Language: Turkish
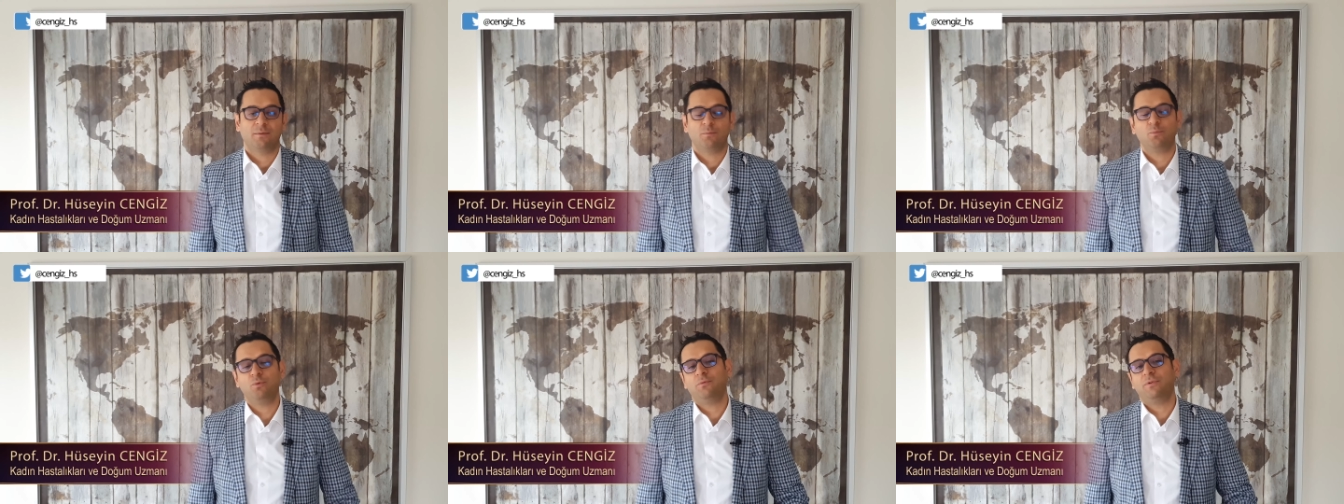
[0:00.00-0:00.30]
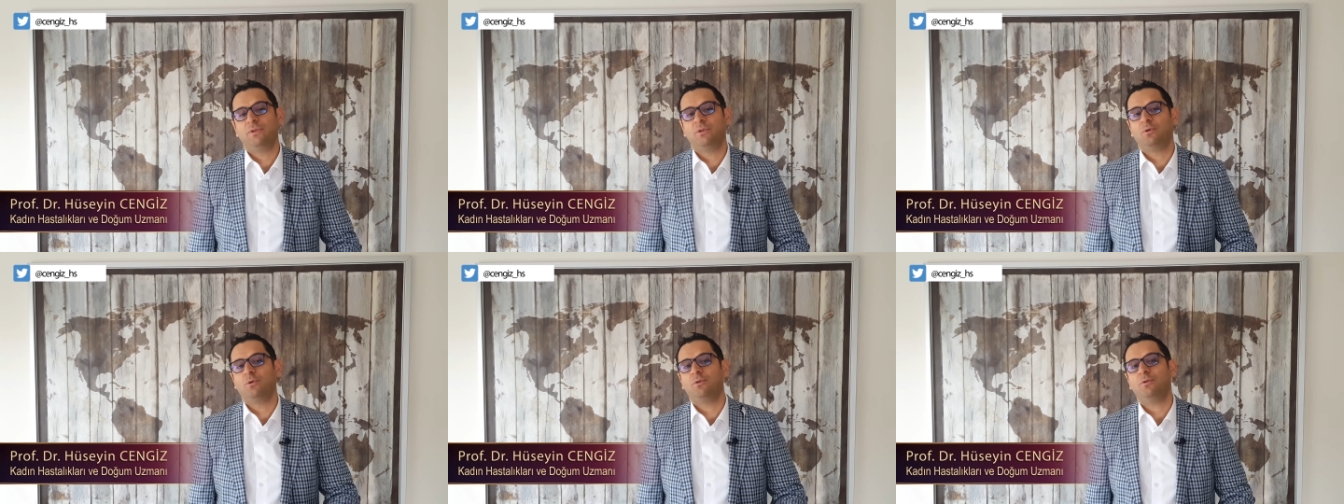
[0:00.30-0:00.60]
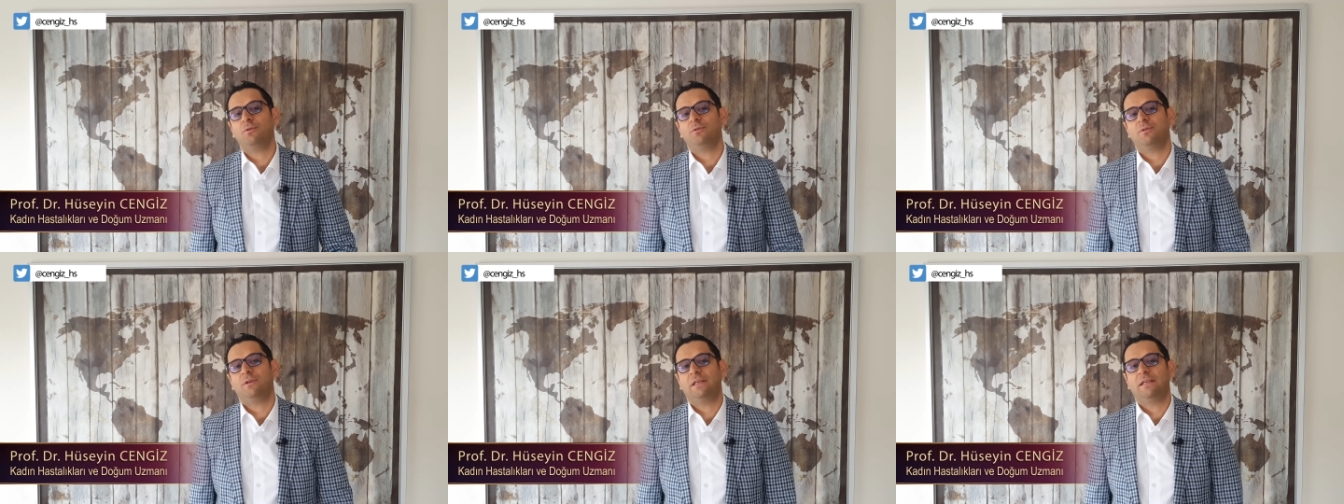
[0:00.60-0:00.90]
bu
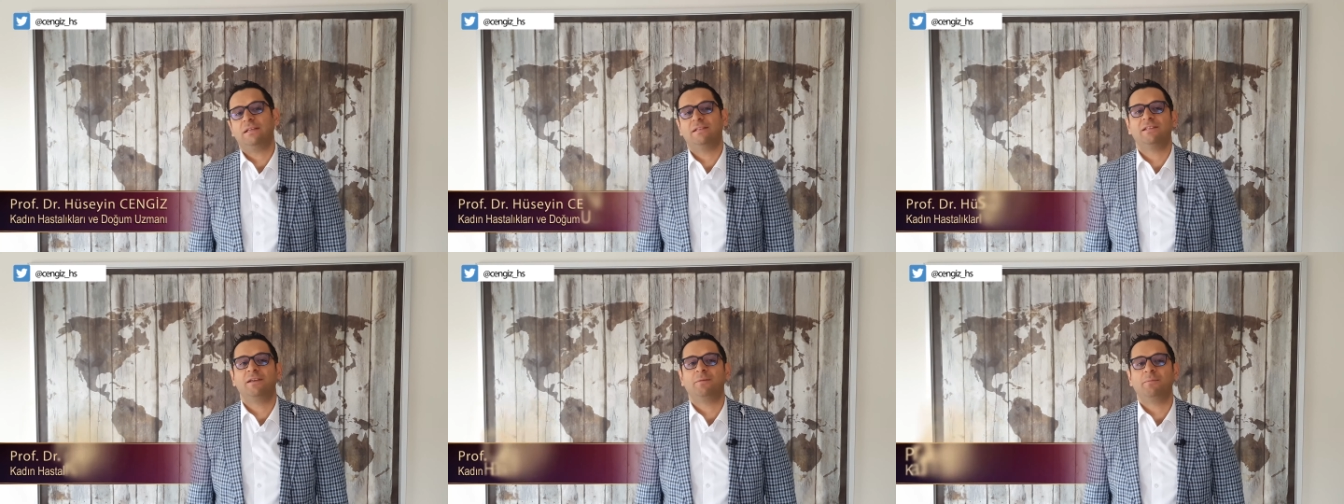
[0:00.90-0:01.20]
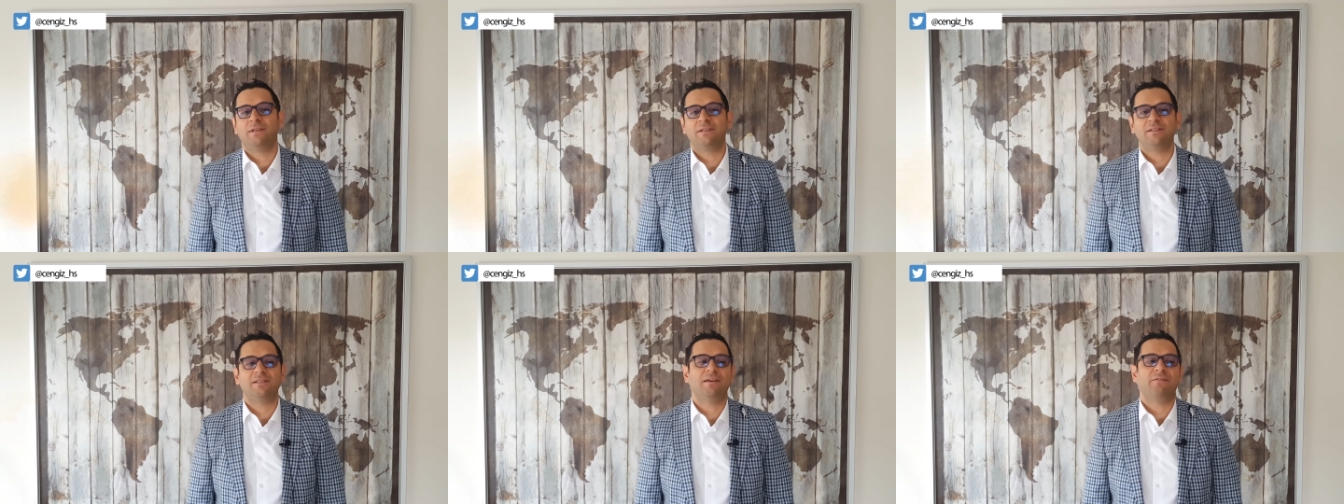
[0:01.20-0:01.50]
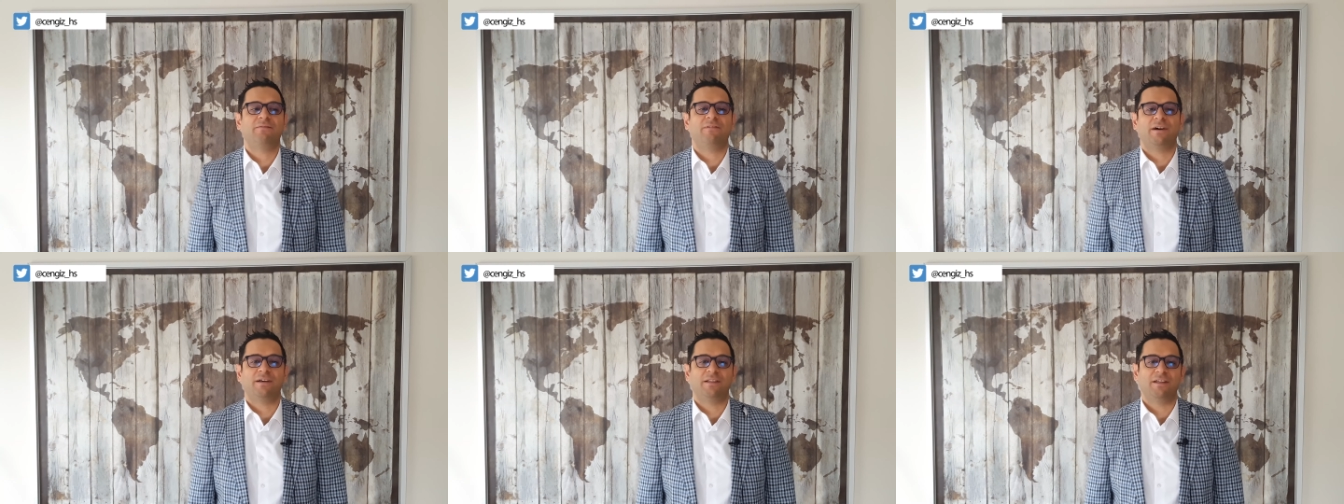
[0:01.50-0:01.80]
videoyu izlemenizde
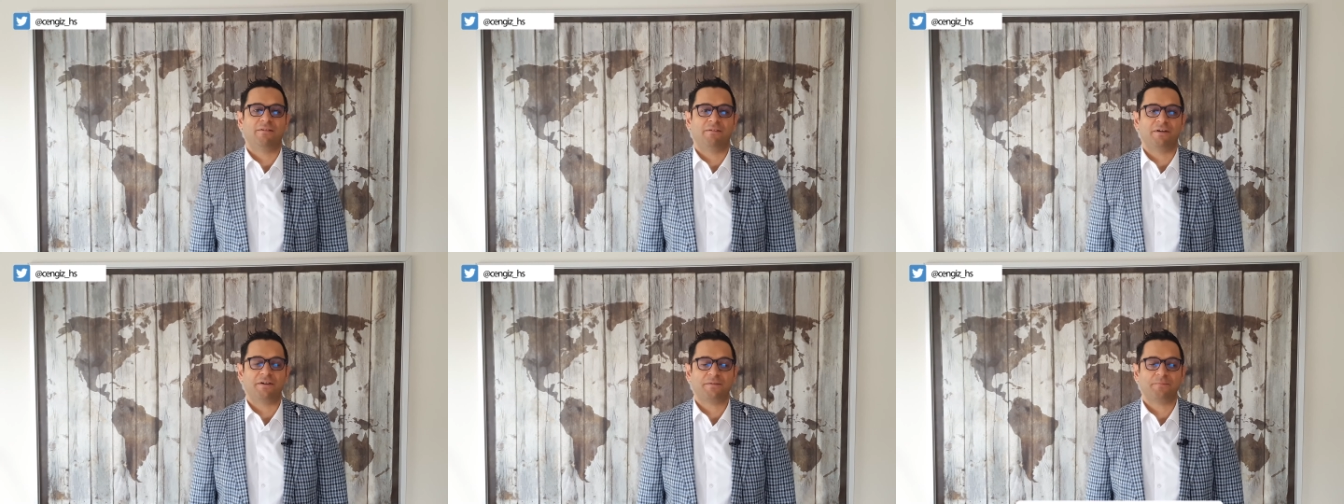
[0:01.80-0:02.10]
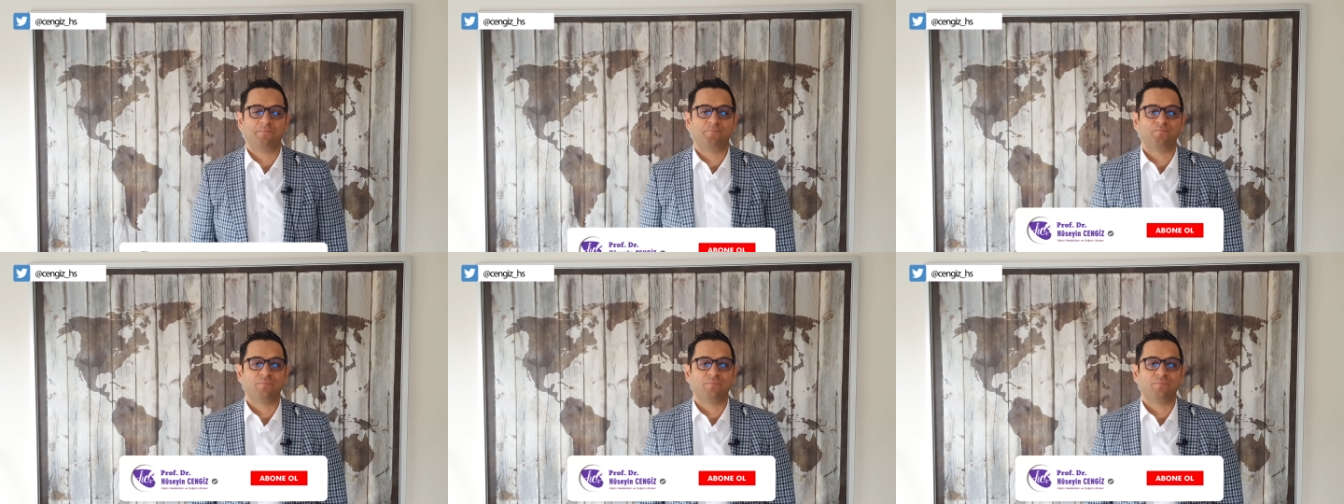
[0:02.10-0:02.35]
fayda var.